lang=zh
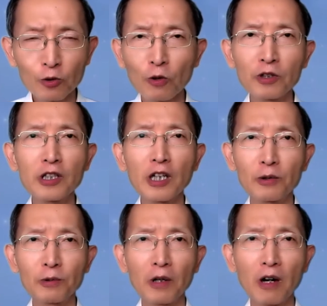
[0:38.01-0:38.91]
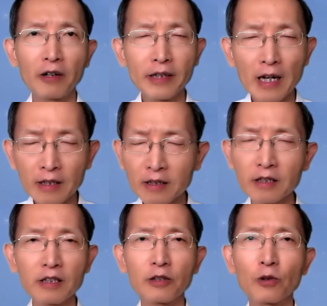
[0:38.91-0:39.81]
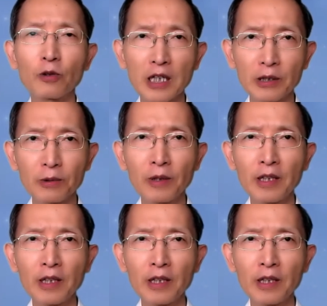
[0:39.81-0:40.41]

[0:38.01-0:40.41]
众圣徒啊，当时的众圣徒，